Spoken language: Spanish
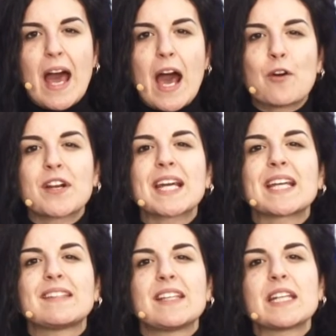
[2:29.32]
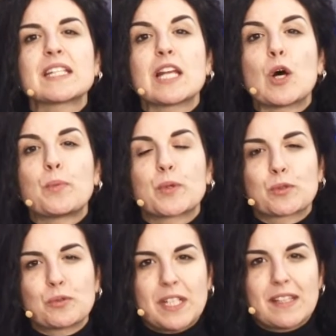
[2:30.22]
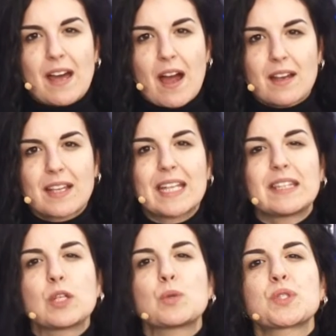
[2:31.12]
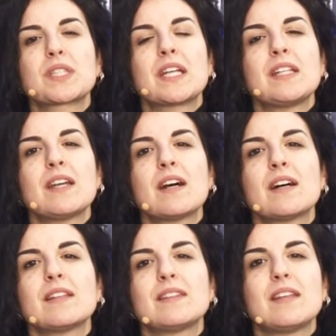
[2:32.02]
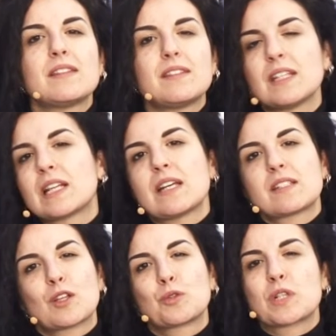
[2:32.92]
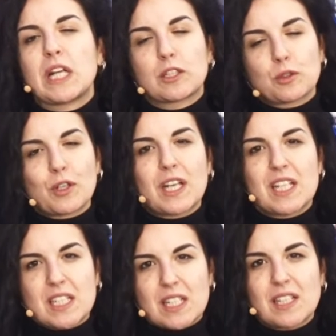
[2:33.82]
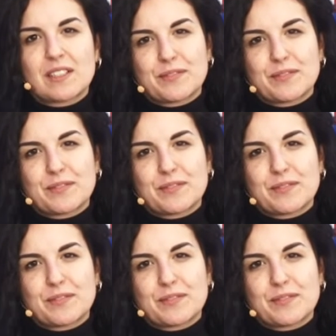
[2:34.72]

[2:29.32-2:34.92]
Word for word: Ahora que tienes la oportunidad, ¿qué te gustaría decirles a tus lectores?